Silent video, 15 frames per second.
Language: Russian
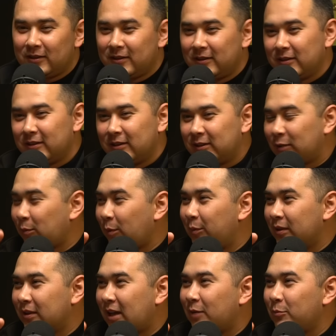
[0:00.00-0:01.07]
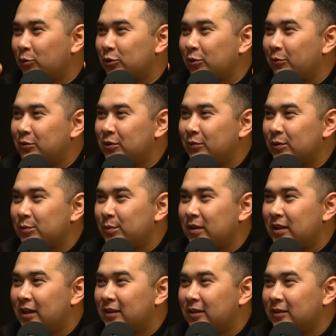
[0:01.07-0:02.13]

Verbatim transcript: э, этот момент как можно вообще воспринять?